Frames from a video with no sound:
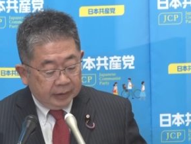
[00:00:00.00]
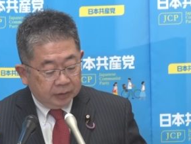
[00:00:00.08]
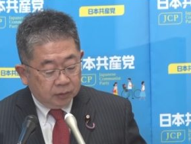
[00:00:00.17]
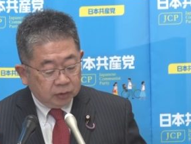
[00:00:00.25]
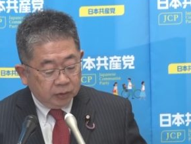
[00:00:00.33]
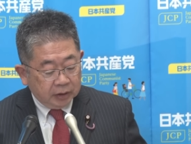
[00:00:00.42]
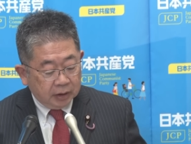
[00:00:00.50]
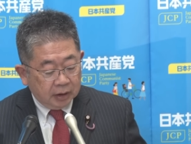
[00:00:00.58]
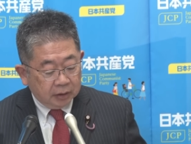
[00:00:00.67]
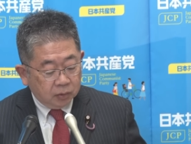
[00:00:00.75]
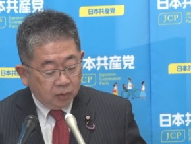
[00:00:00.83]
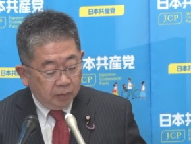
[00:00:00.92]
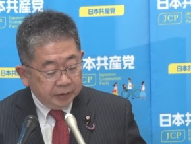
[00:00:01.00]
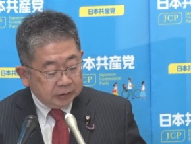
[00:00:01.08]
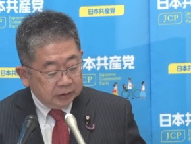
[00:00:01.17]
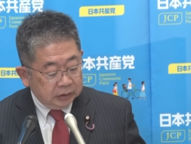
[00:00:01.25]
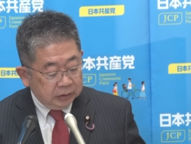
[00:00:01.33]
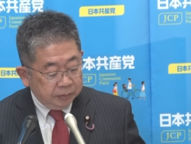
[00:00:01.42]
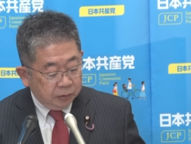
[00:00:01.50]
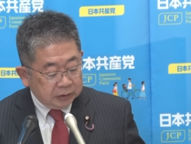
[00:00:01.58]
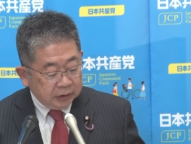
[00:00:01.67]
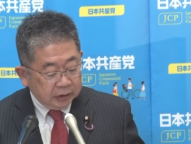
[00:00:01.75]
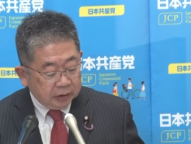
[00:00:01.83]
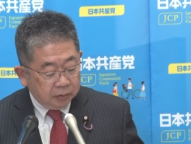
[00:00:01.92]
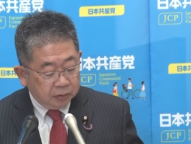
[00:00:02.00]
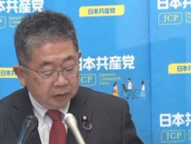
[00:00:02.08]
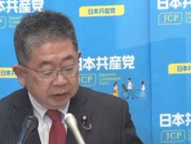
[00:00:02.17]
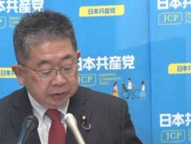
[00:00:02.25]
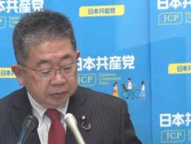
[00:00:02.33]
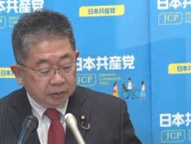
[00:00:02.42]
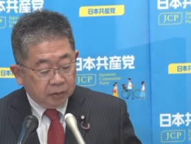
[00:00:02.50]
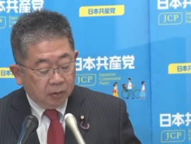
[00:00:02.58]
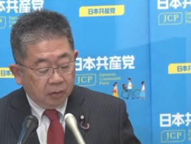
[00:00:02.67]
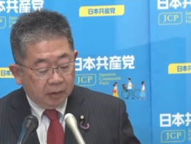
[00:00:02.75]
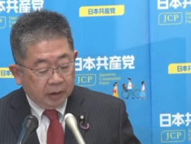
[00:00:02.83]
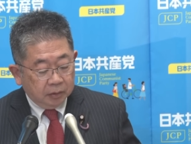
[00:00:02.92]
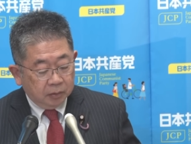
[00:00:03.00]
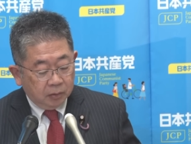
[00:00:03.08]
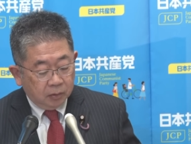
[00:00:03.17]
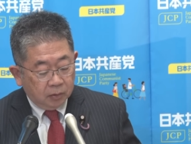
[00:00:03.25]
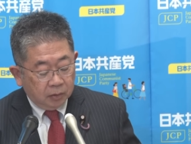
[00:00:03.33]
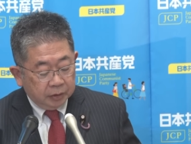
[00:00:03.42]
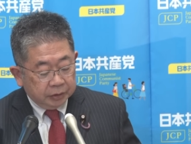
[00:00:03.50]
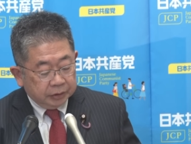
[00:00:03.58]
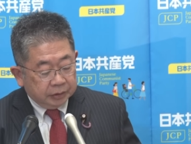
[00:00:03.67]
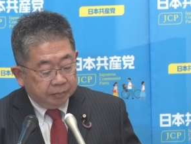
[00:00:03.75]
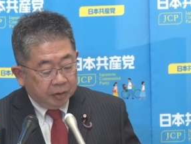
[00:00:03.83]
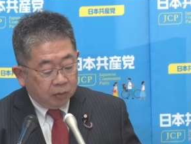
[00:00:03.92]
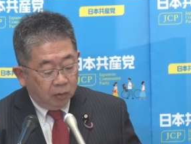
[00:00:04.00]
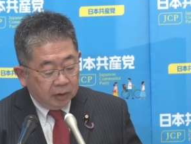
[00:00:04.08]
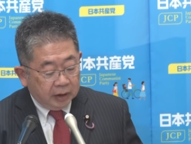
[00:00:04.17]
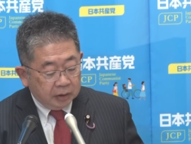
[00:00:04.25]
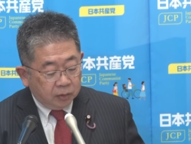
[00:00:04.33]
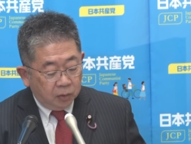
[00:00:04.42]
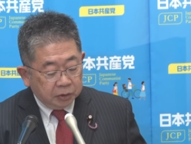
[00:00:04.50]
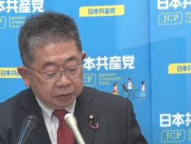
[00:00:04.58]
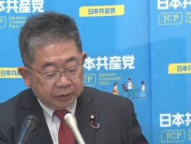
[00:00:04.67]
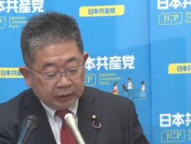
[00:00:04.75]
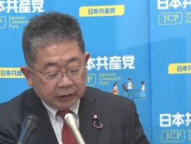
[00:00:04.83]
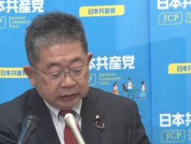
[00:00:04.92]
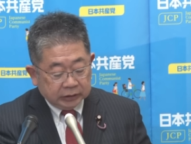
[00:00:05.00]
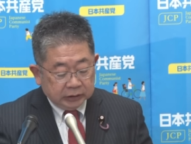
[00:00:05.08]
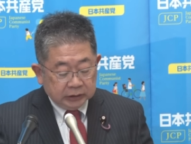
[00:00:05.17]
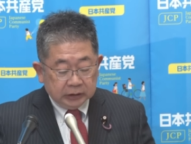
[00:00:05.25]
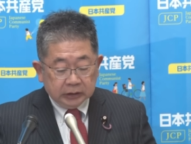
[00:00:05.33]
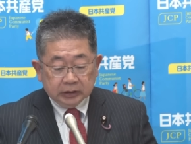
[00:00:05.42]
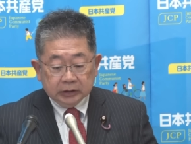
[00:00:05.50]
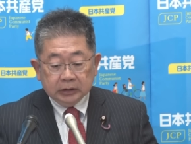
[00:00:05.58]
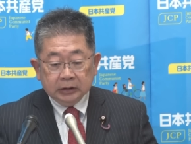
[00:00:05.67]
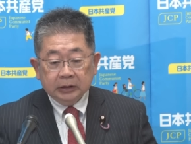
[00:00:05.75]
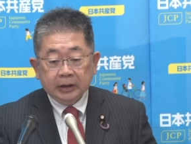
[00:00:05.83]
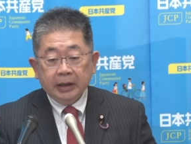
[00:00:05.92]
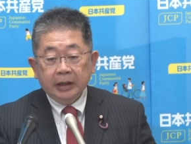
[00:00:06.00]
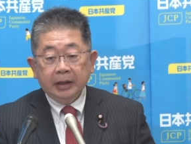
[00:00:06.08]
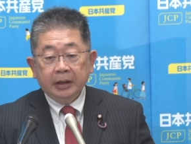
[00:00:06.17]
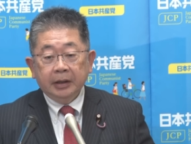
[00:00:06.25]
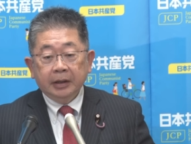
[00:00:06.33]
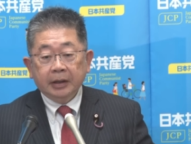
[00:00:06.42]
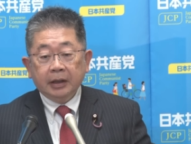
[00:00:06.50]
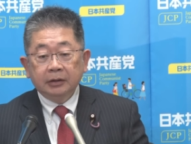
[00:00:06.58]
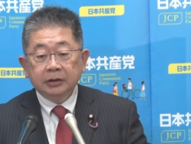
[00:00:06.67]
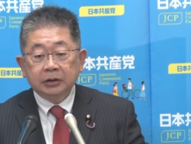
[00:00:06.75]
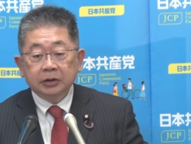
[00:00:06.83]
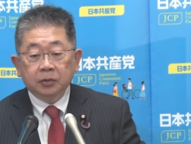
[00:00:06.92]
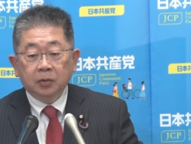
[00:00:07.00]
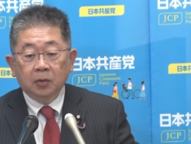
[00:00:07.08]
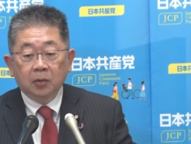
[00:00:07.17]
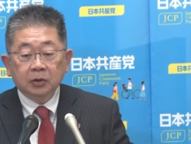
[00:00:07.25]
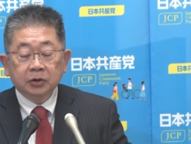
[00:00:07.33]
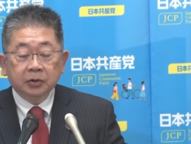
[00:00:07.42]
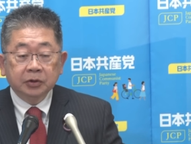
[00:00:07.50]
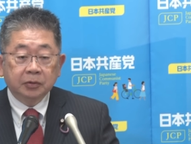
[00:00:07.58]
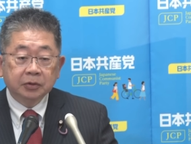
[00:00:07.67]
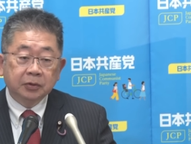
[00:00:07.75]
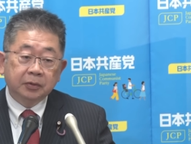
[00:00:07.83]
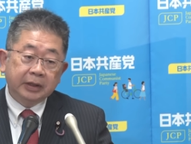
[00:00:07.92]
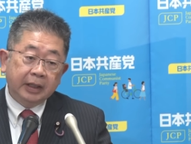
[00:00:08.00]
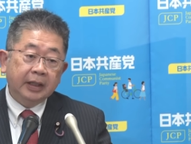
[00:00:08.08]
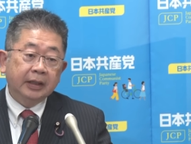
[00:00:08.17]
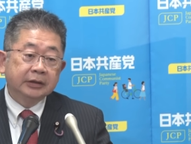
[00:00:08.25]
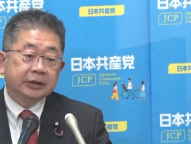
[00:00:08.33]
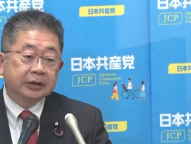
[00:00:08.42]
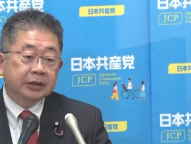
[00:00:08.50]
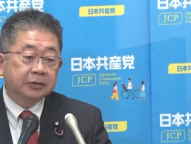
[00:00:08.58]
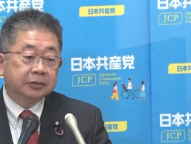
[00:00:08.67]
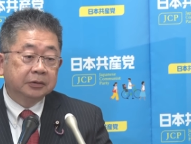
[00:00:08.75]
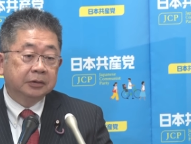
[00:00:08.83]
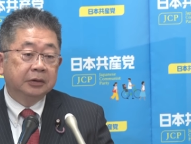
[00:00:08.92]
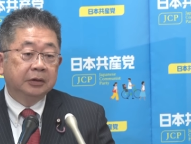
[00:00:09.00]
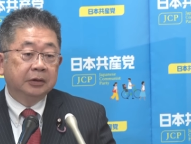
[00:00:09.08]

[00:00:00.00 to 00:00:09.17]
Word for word: えっと、それからあと個別に申し上げたことで言うと、あのまあ、今回、こういう形で、えー、幹事長、職局長で政策